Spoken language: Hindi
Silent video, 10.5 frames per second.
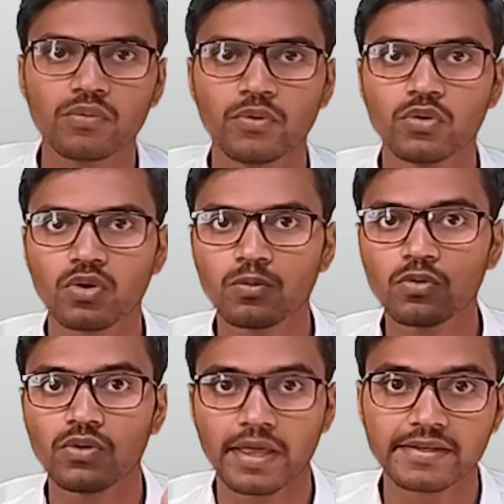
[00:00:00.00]
और वीडियो को
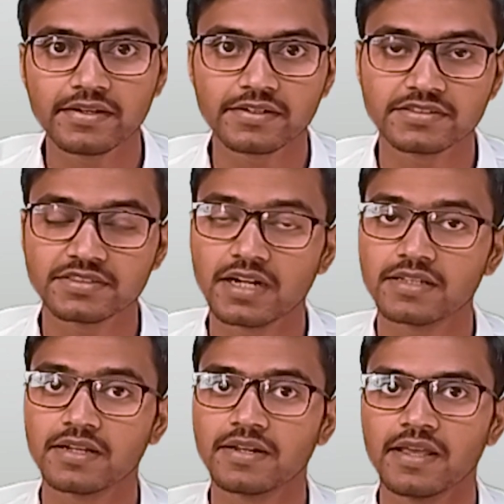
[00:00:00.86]
आपको लाइक करके
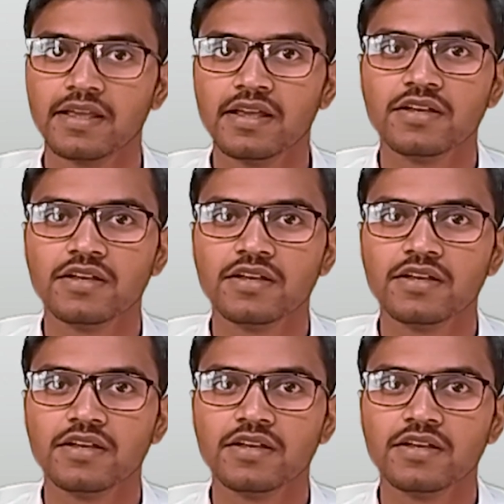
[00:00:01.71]
स्टार्ट करना है